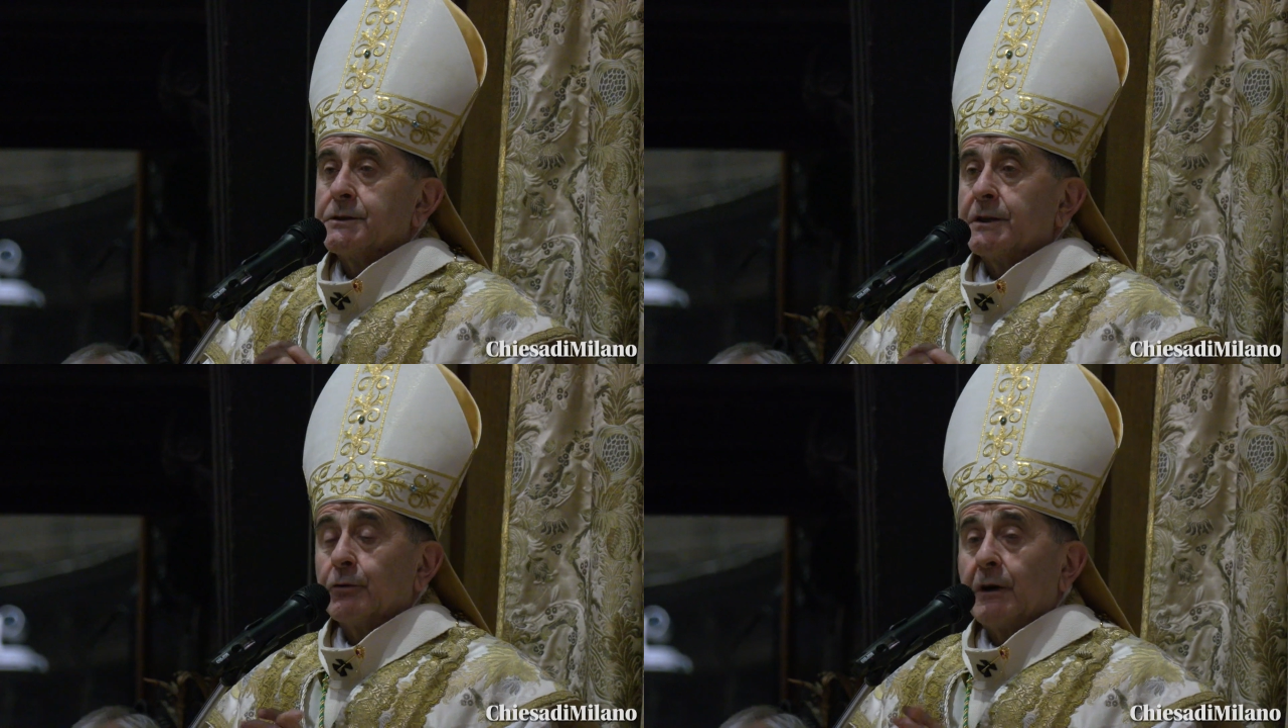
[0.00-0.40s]

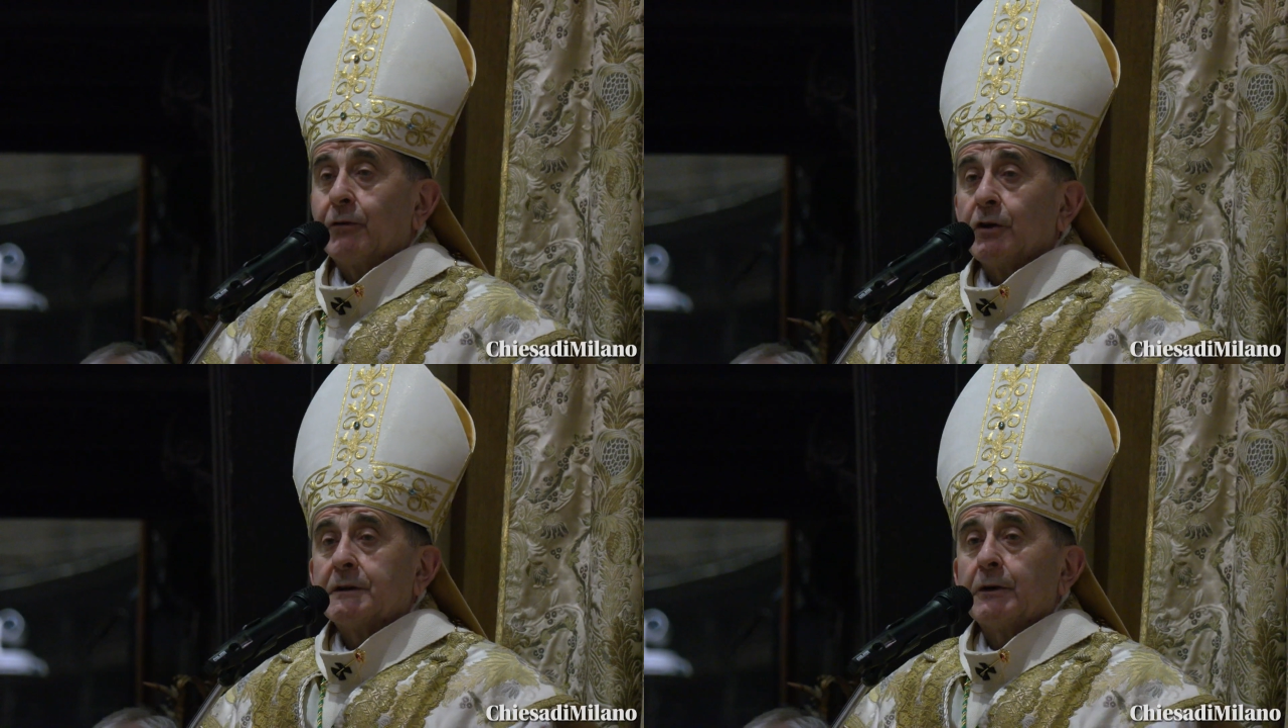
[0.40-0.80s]
C'era una
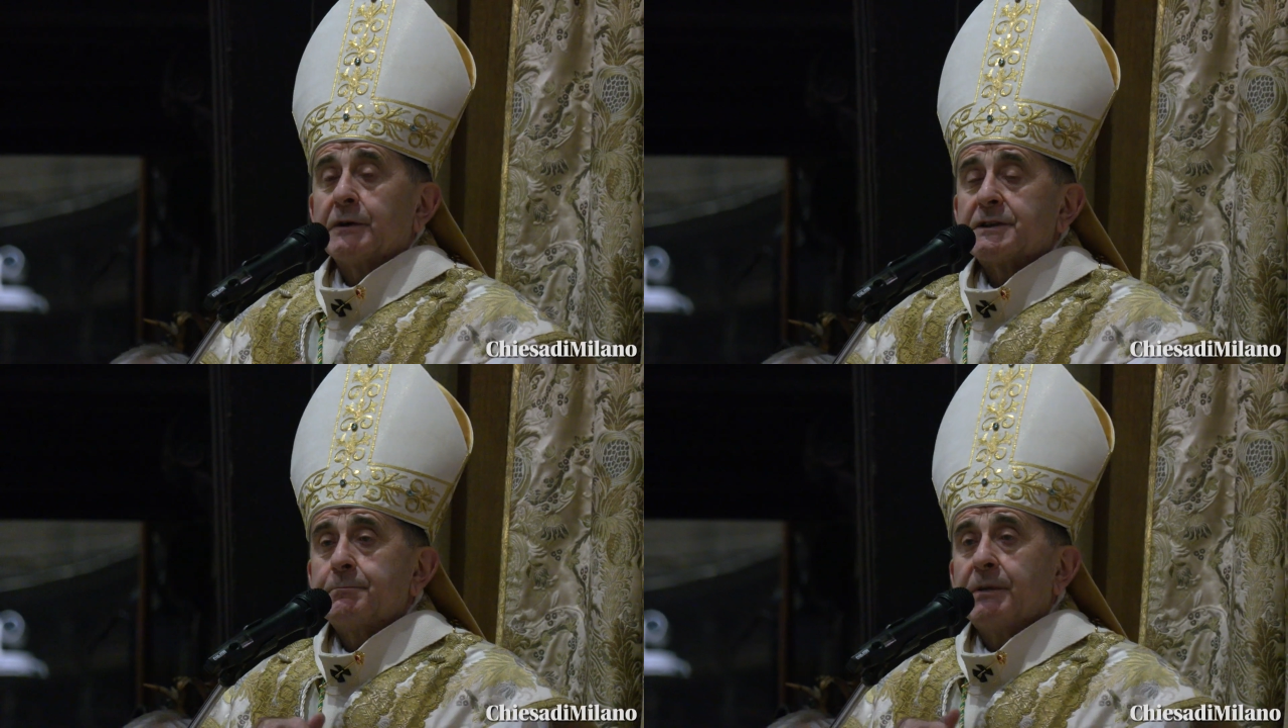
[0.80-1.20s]
volta
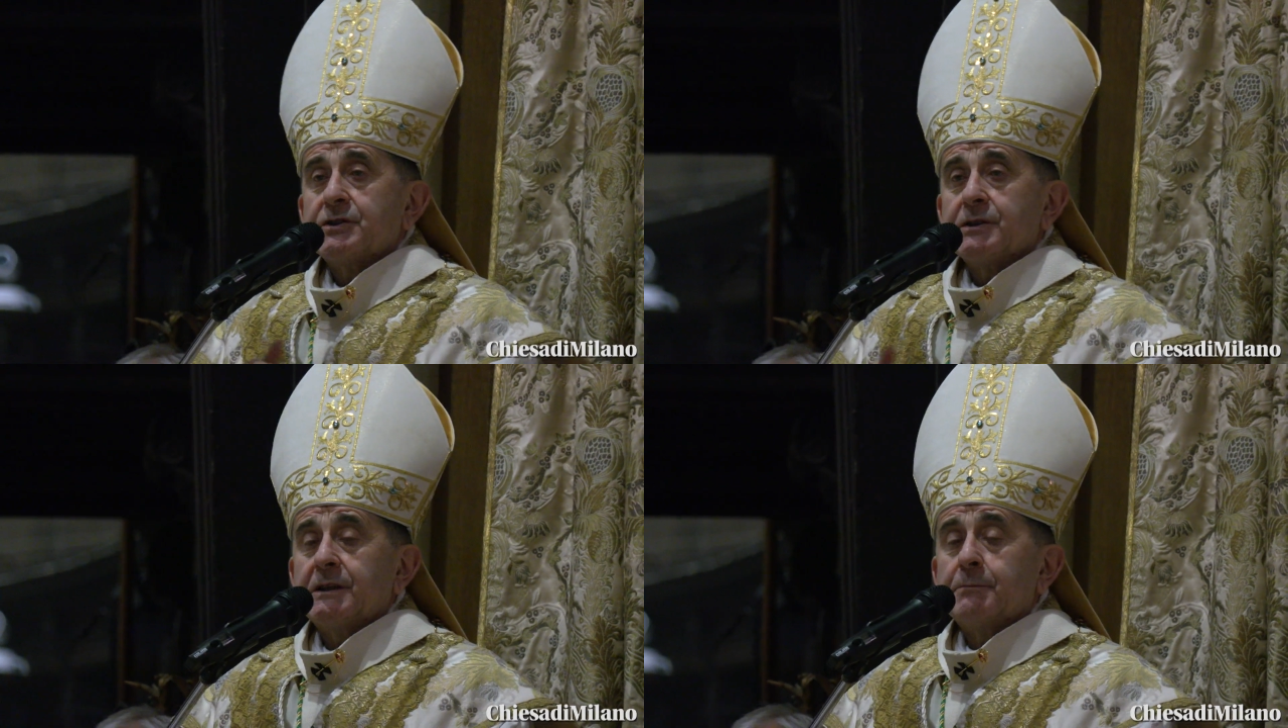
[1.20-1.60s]
una
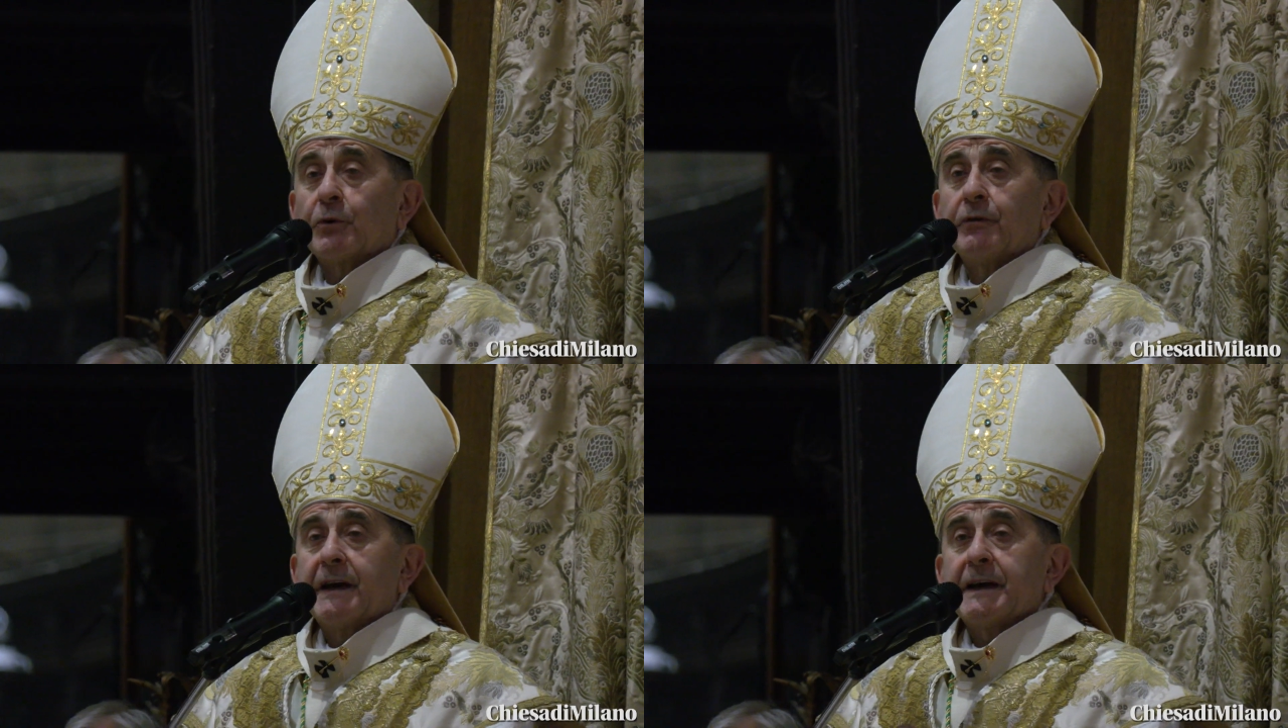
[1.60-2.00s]
specie di
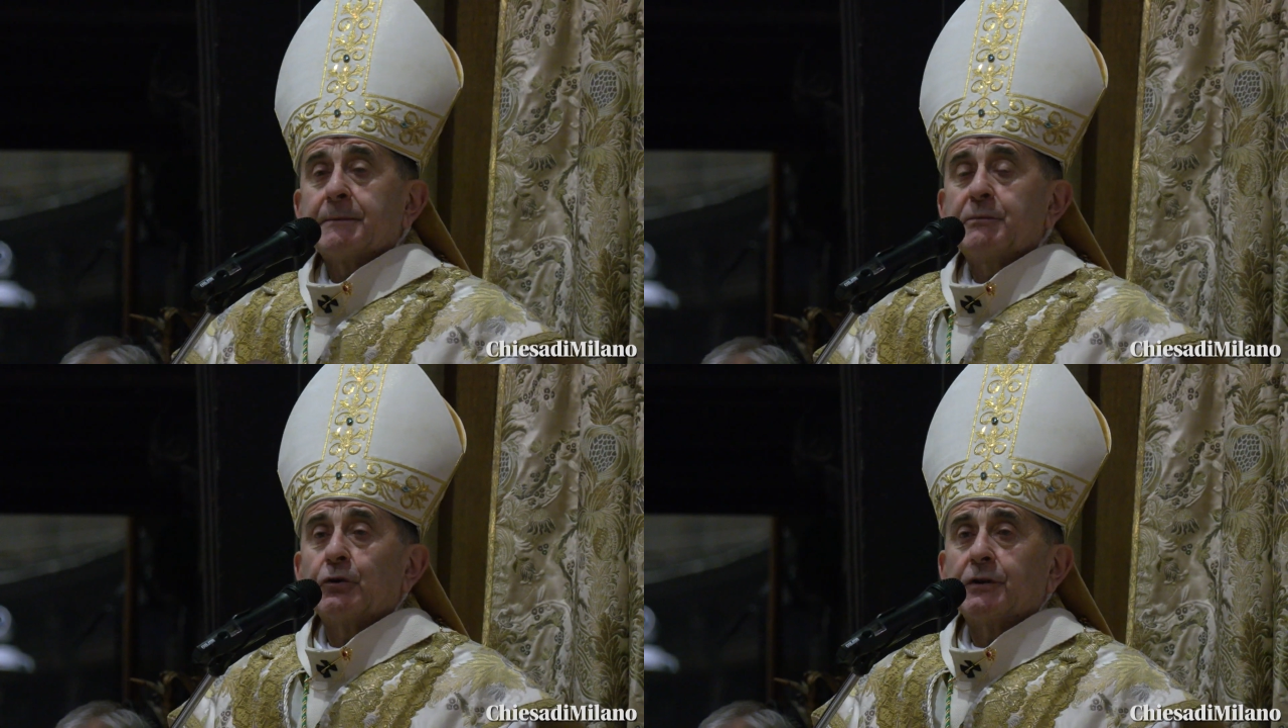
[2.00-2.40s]

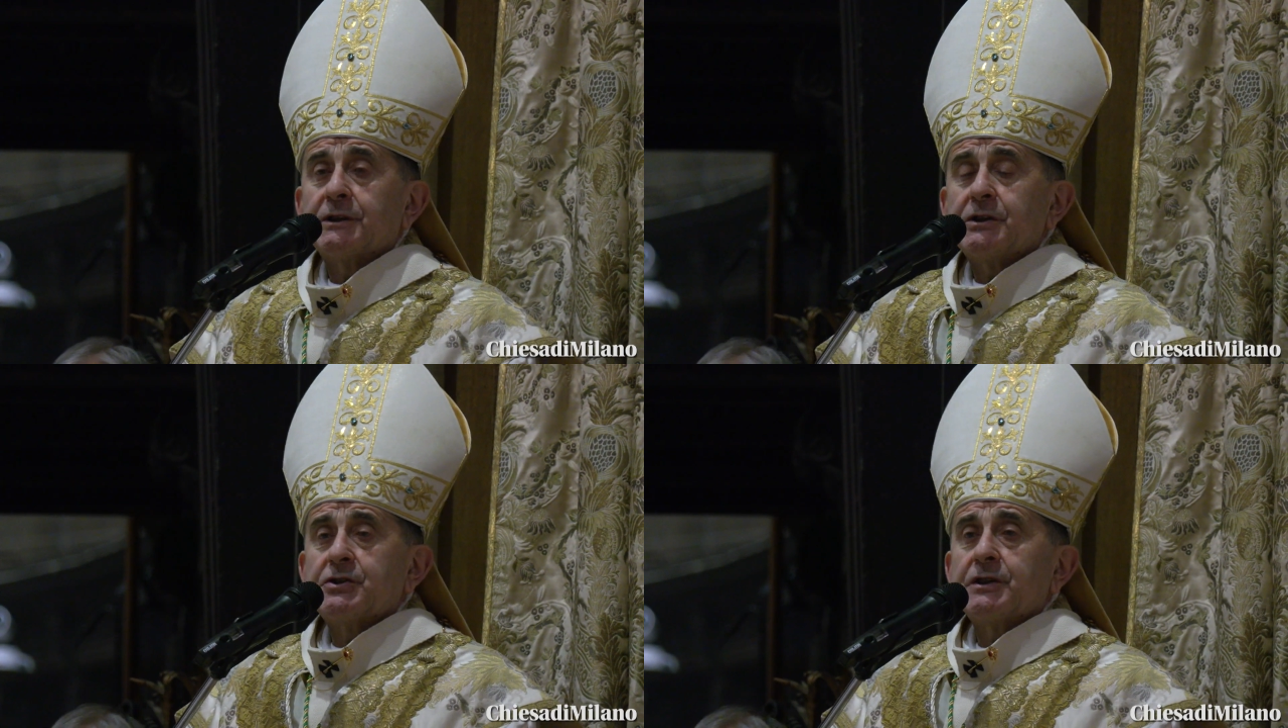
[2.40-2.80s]
proverbio che
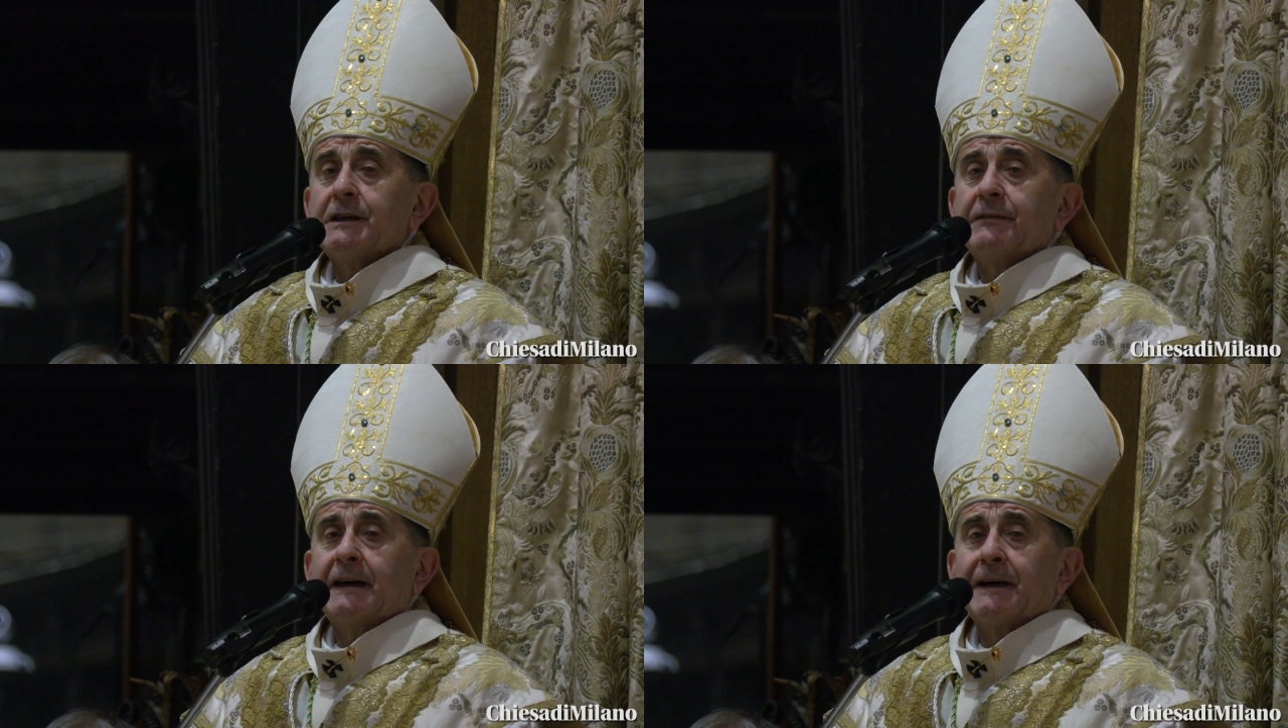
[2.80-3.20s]

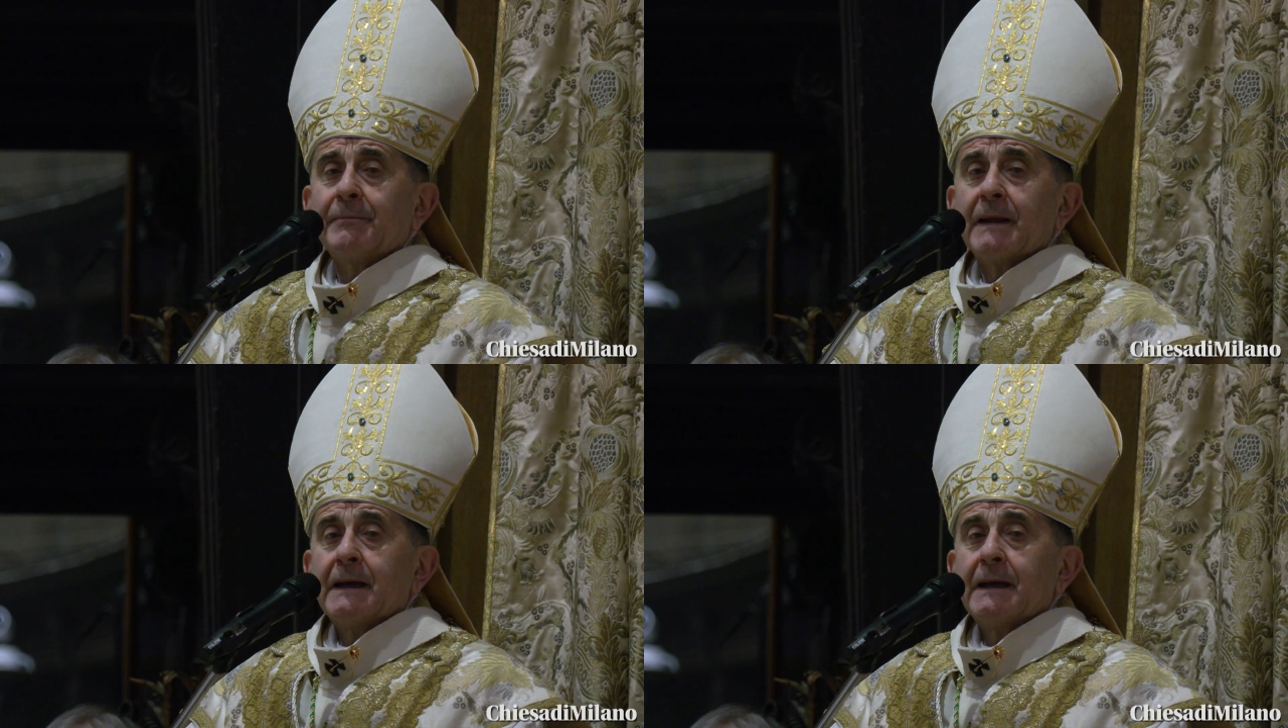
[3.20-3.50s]
diceva